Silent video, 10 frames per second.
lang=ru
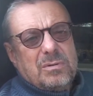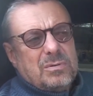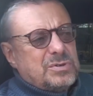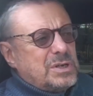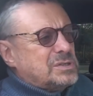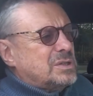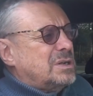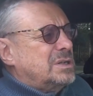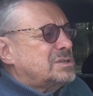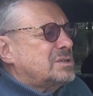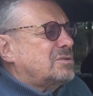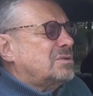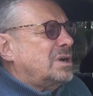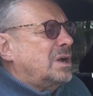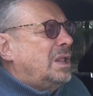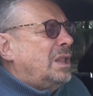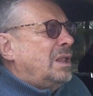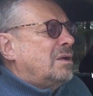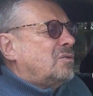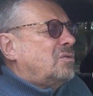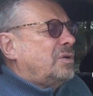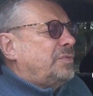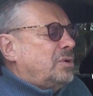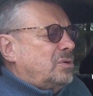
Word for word: э, у частных лиц на руках. Вот.